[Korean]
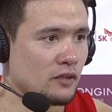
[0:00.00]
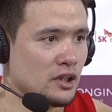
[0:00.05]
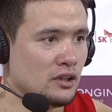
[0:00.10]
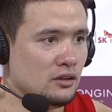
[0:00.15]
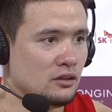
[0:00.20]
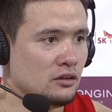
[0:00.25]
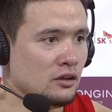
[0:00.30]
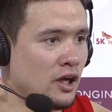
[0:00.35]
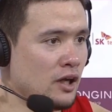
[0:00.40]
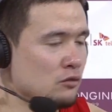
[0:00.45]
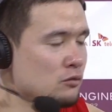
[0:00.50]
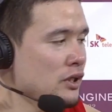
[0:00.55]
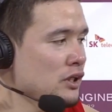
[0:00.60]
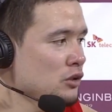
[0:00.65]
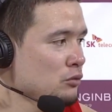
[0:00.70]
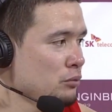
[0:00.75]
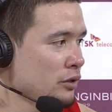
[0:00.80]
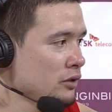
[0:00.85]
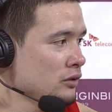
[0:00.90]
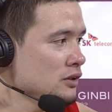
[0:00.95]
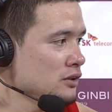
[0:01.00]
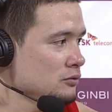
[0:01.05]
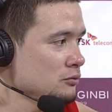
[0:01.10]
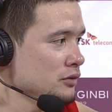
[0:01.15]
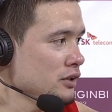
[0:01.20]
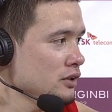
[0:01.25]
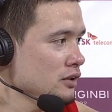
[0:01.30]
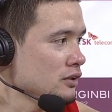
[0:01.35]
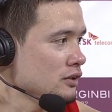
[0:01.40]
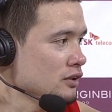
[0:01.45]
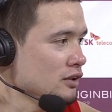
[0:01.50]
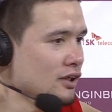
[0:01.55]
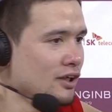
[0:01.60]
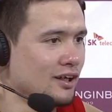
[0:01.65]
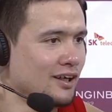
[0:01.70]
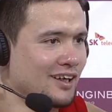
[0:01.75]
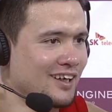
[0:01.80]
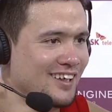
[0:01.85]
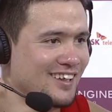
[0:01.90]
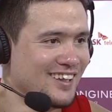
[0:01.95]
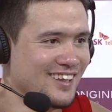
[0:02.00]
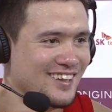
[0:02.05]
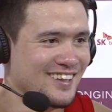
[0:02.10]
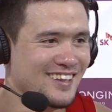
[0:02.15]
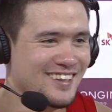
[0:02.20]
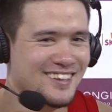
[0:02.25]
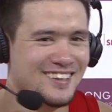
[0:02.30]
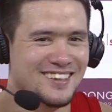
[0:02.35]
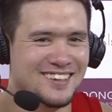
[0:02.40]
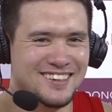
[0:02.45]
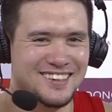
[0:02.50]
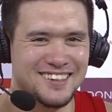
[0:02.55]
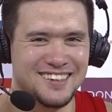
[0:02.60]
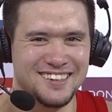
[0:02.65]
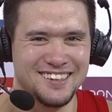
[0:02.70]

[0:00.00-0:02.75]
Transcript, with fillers: 저 한국말 좀 배웠습니다. 요즘에는